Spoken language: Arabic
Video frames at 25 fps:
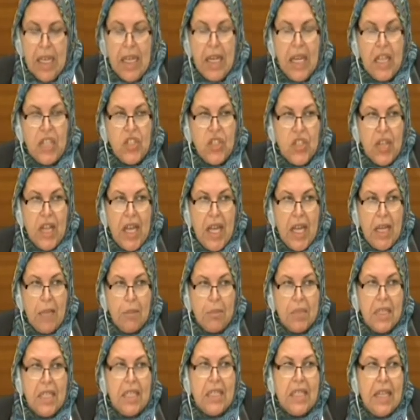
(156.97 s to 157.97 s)
إلى
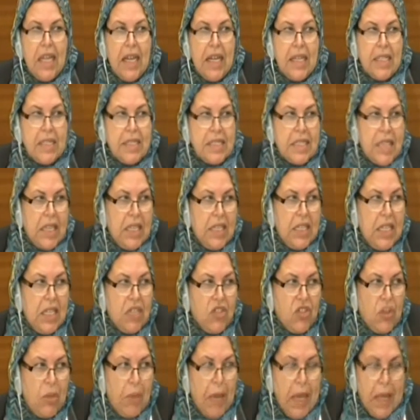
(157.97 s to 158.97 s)
جرائم ضد
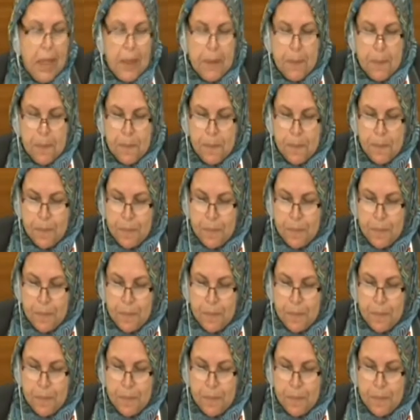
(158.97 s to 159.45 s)
الإنسانية جمعاء